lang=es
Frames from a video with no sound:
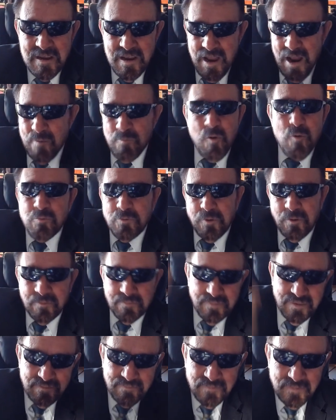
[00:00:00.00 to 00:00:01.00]
el mundo.
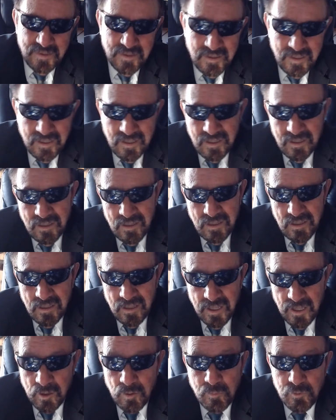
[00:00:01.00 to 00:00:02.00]

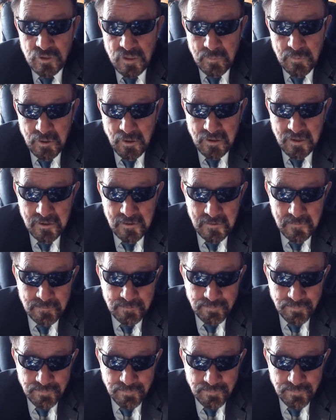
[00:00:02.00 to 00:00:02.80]
¿Y cómo terminó aquello?